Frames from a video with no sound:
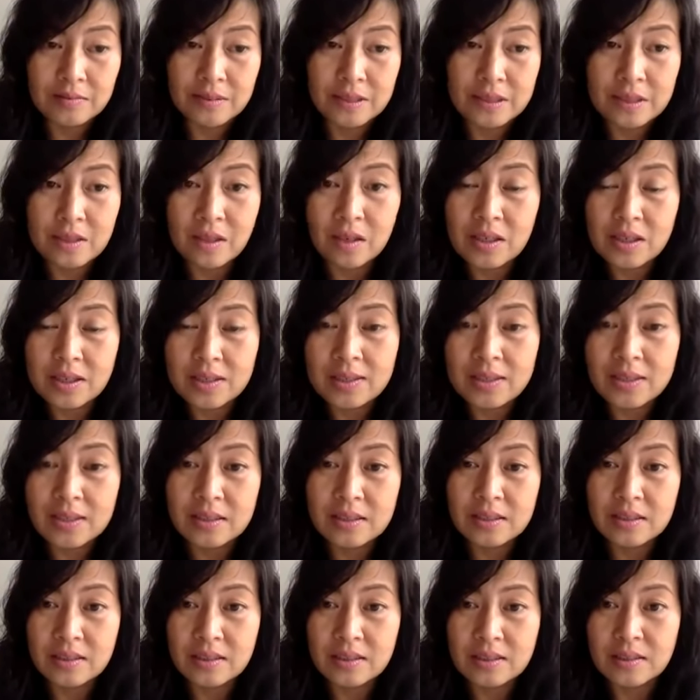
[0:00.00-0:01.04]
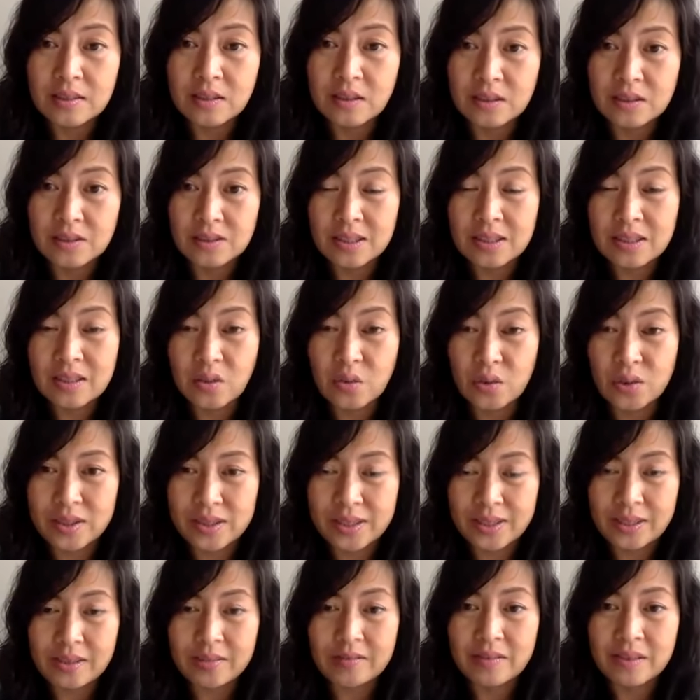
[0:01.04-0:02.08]
và đó là những người rất tồi
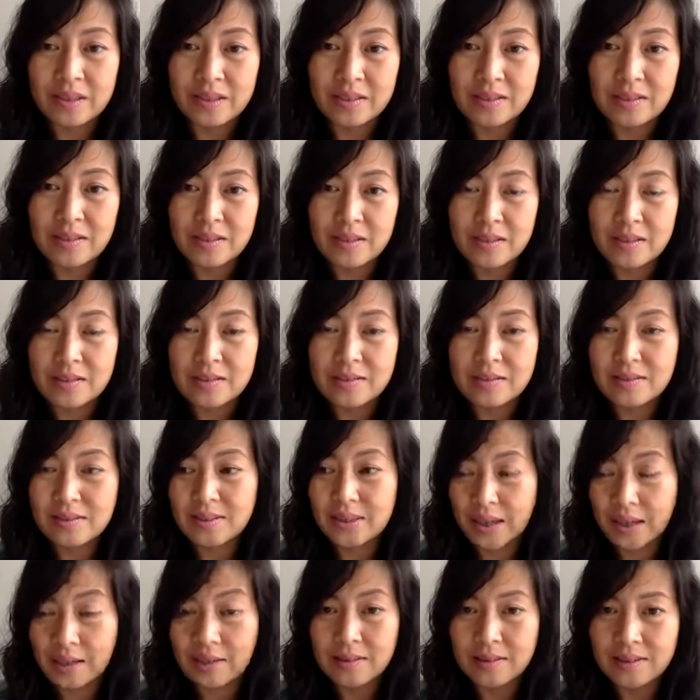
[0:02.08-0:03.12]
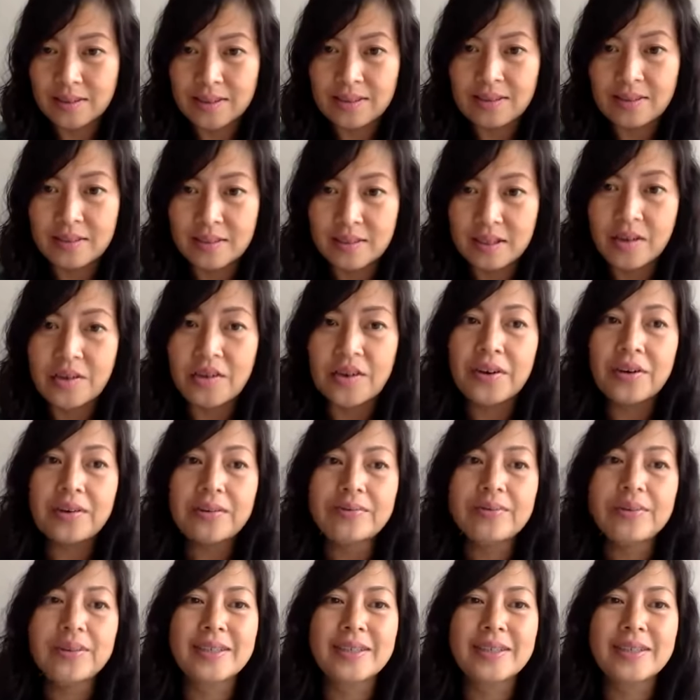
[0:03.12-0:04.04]
tệ và rất giận những cái người đó